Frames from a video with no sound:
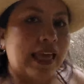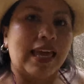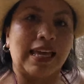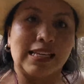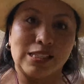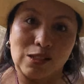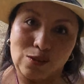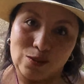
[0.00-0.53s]

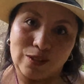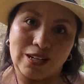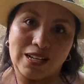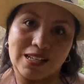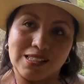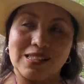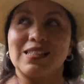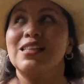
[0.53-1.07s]
Es
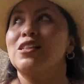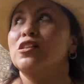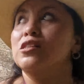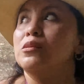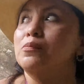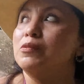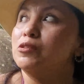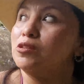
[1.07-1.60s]
lunes y nos
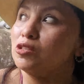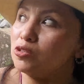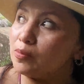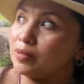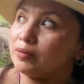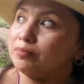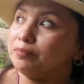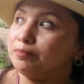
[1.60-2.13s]
empezó a
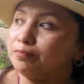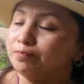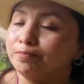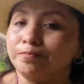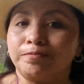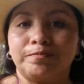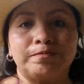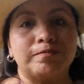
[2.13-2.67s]
llover.
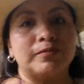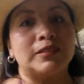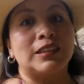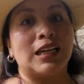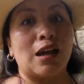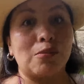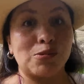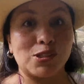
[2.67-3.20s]

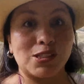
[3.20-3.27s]
llevamos